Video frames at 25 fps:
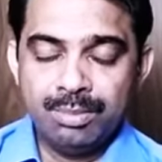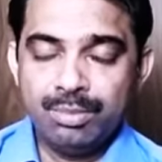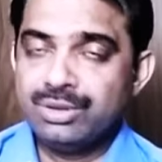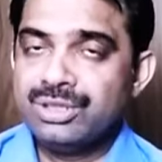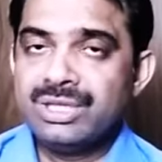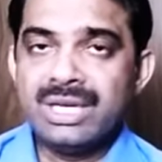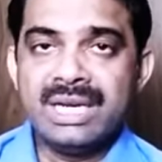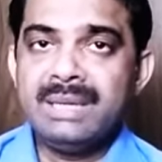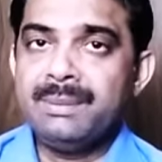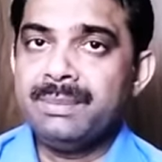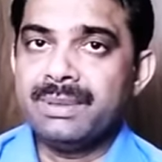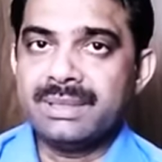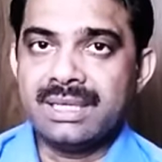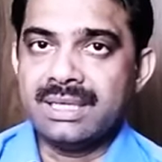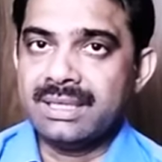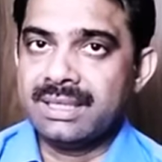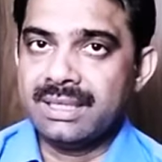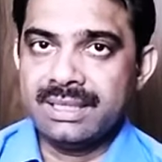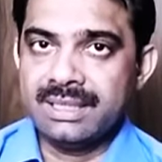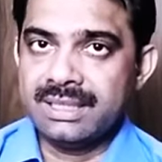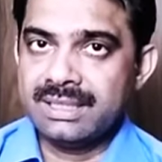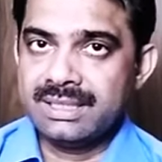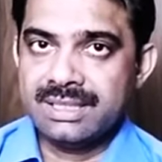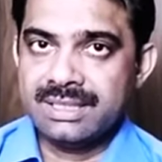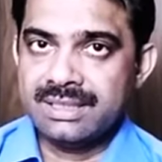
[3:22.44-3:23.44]
मुझे नहीं पता था
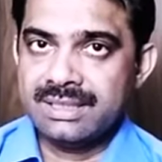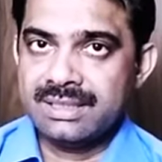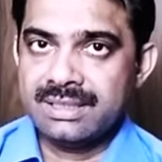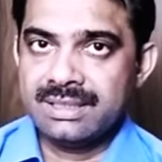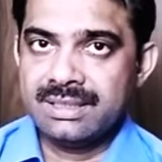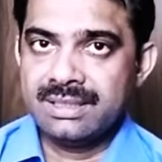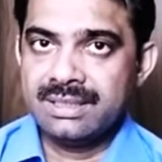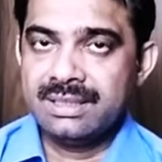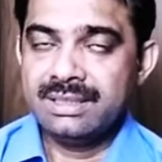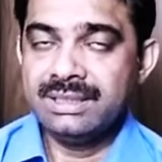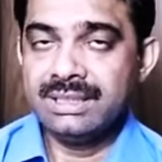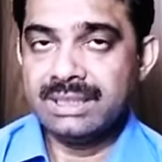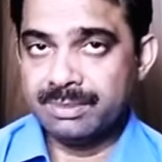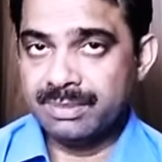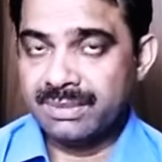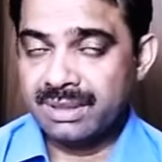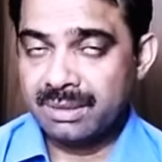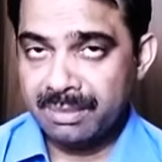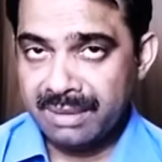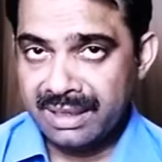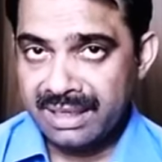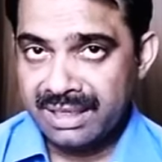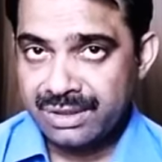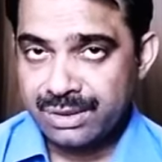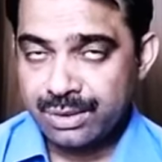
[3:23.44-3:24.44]
ये चीज़ जब
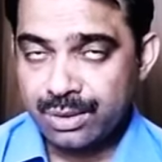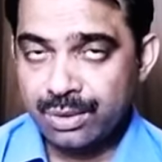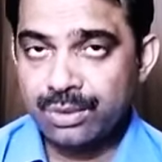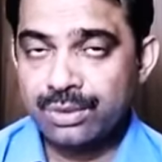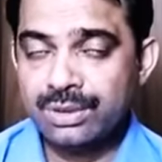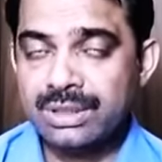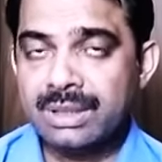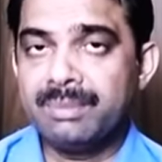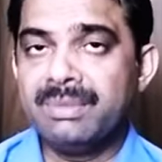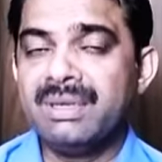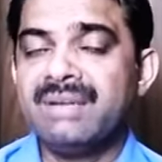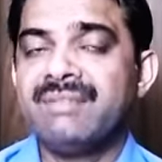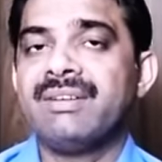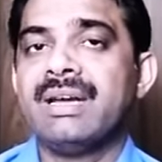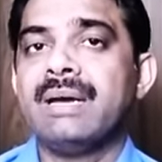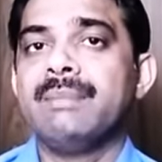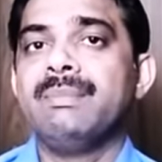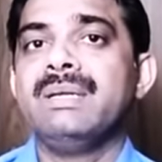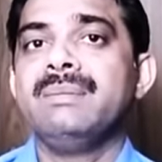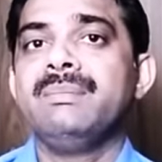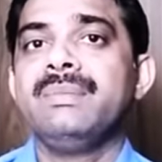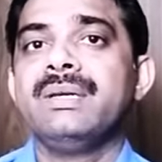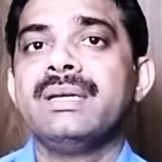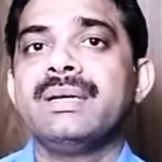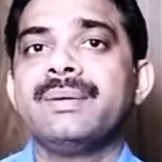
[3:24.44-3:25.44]
तक मैंने इसको खुद अपनी
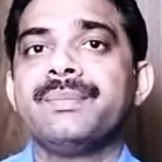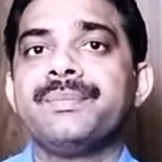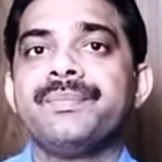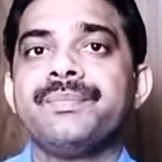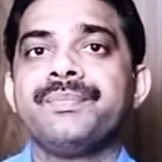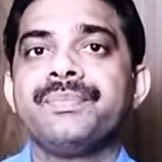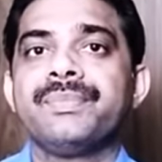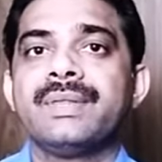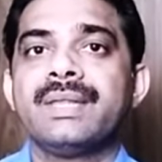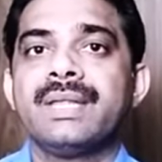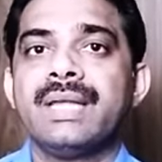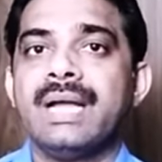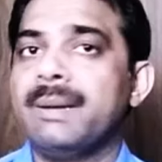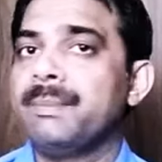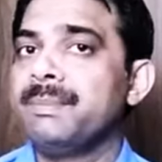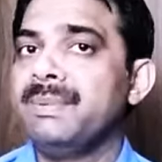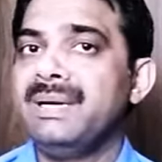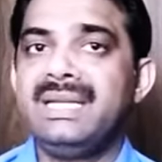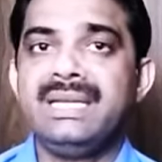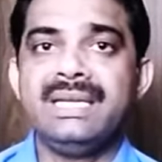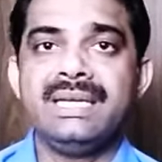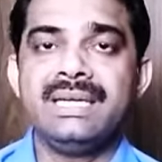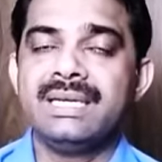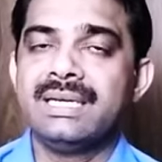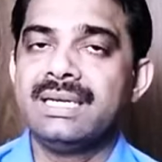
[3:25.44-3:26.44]
फैमिली में
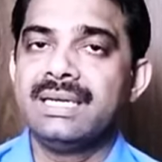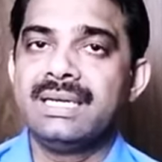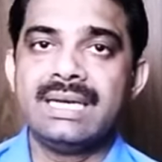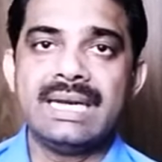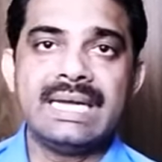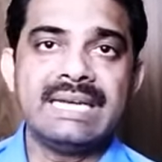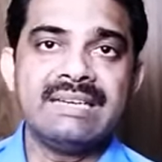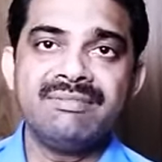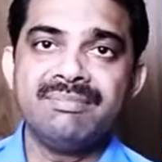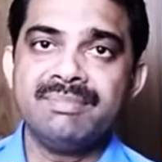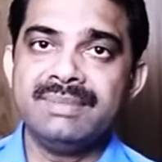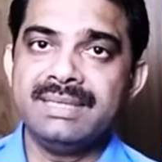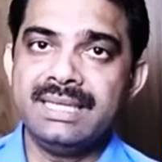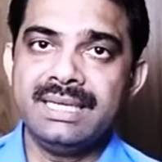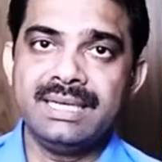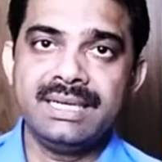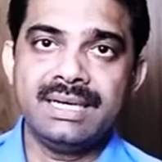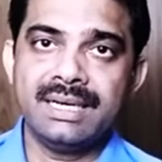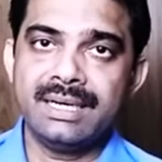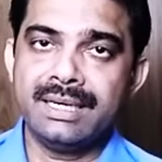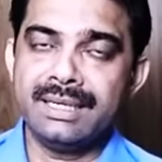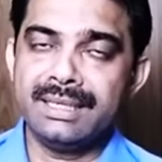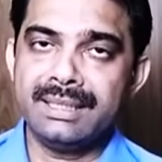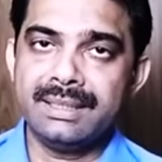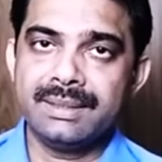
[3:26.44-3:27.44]
अपनी लाइफ में
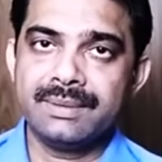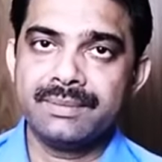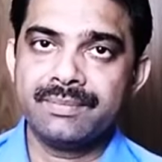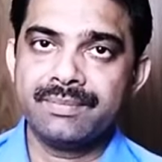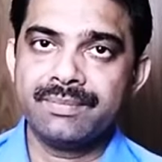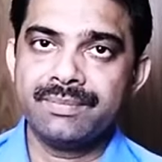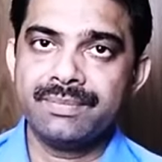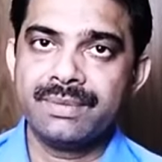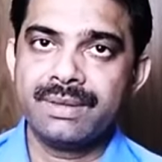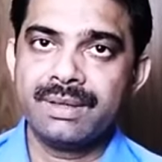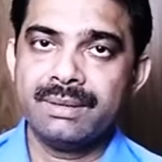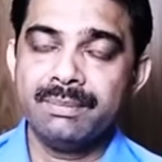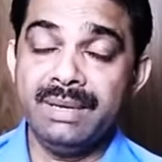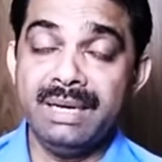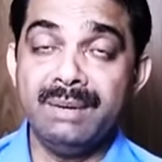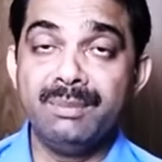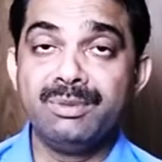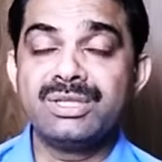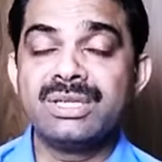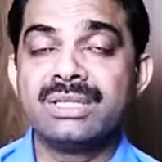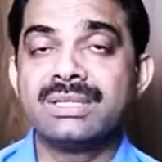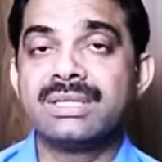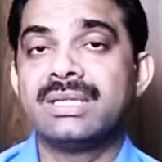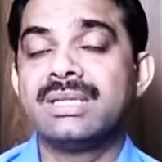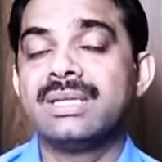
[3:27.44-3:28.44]
देखा नहीं पहले
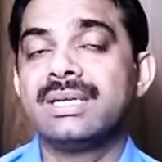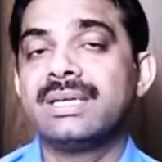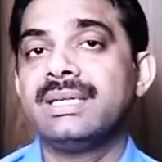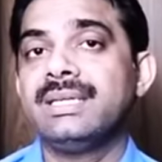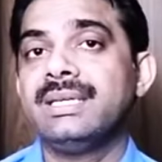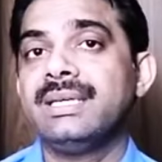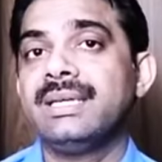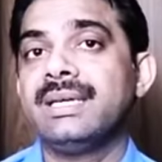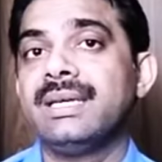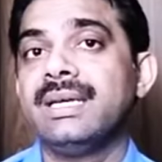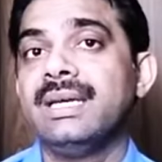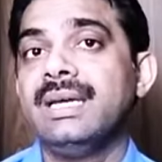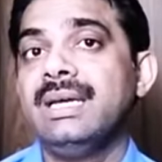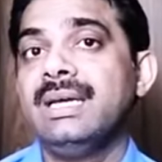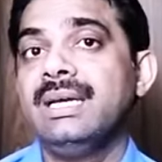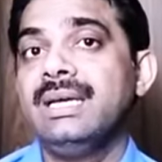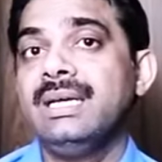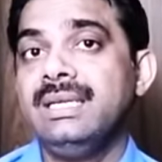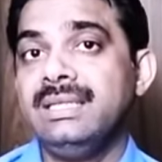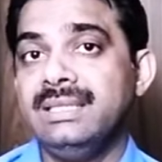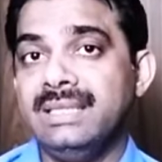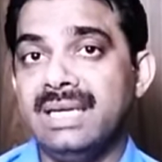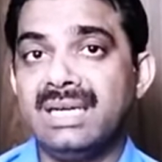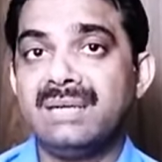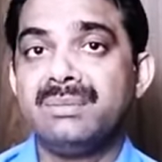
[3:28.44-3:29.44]
मुझे लगता था कि ये
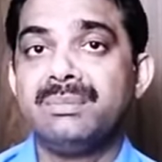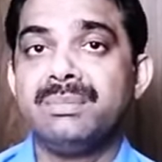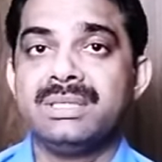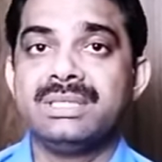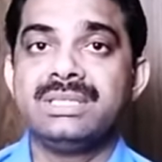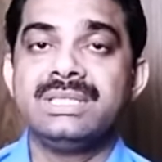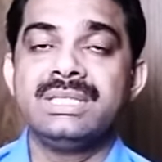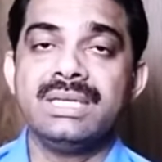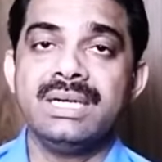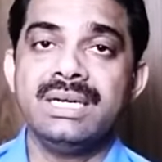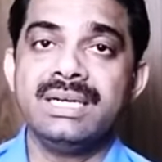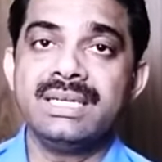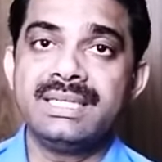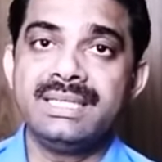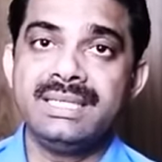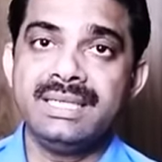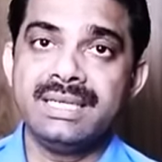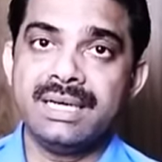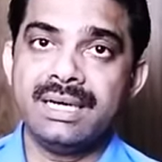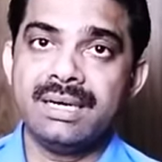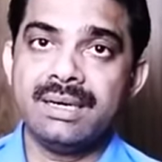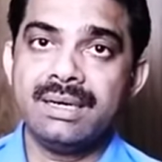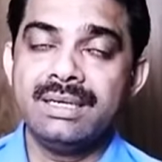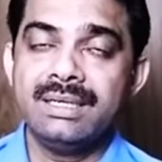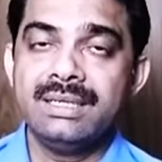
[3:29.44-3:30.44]
यंग बच्चे
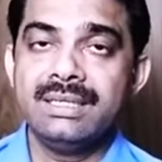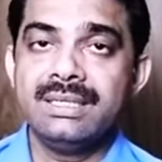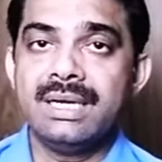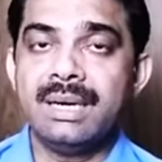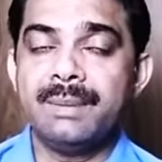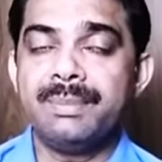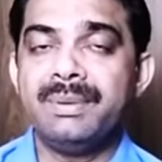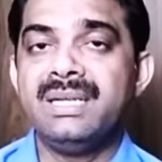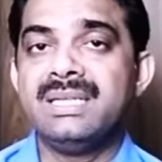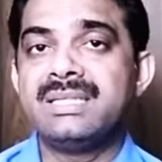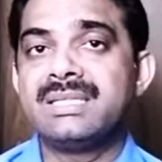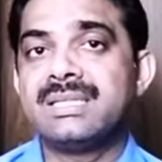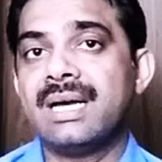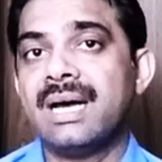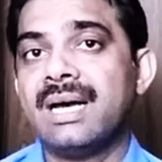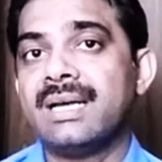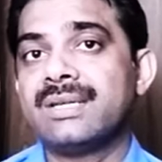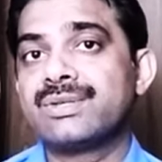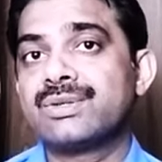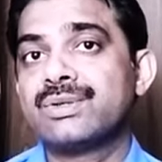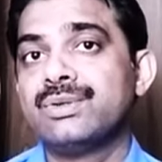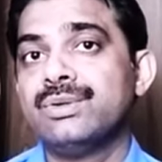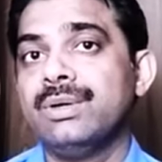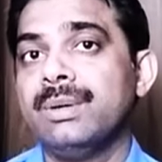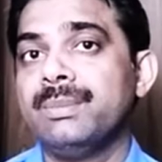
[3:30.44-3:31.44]
लड़कियाँ अपनी
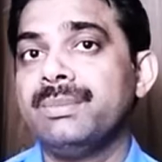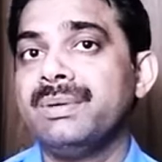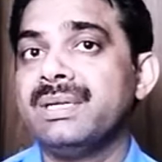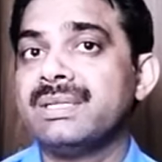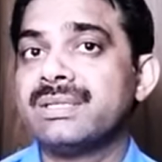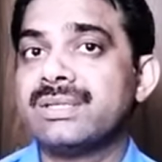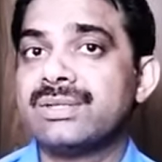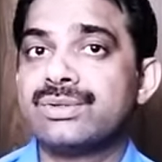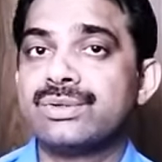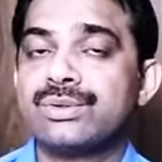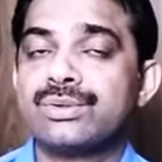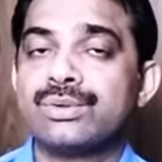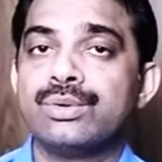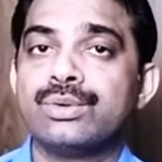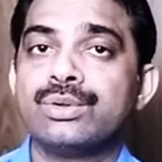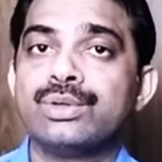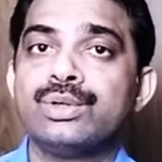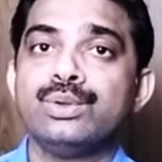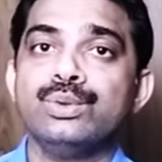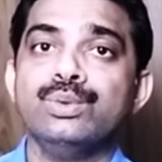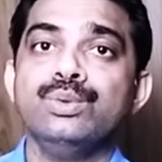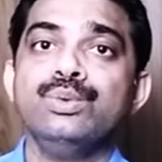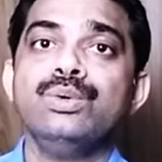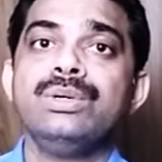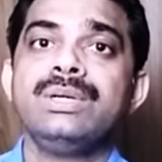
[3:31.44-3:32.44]
सास को अपने ससुर को
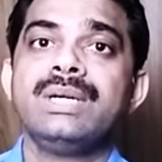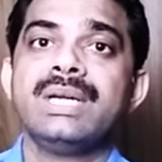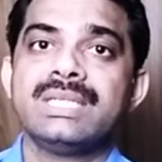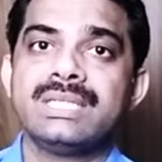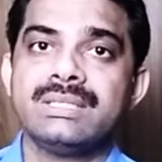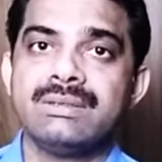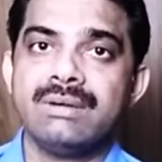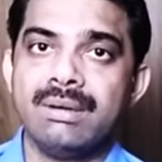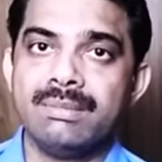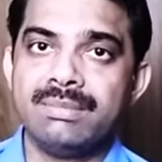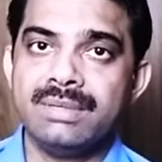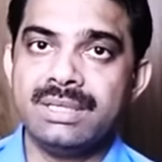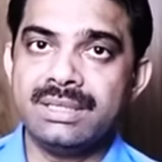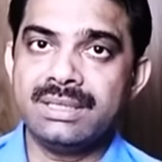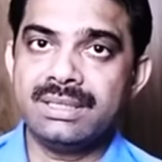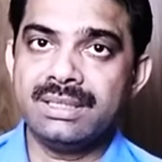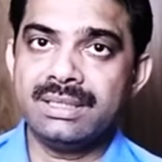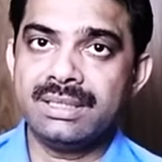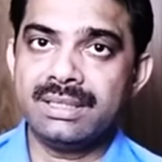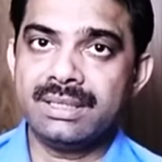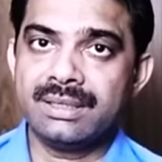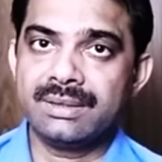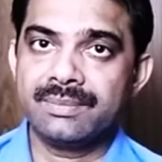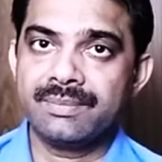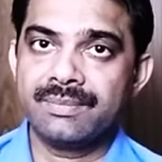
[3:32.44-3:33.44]
क्यों उल्टा जवाब देती
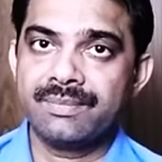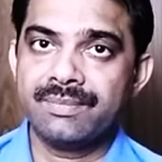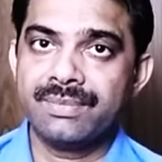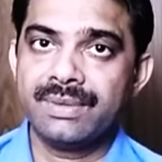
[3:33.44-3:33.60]
हैं